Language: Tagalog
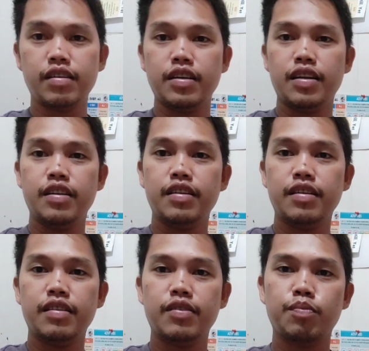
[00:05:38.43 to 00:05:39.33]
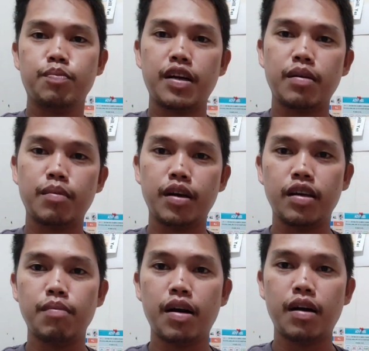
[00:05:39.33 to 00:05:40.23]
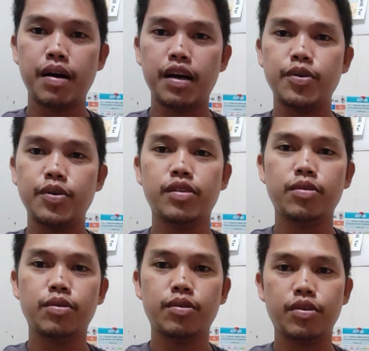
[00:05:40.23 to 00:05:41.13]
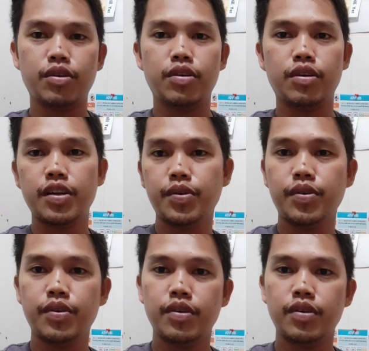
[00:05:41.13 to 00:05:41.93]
Yan. Pag may backpack kayo dito or ano,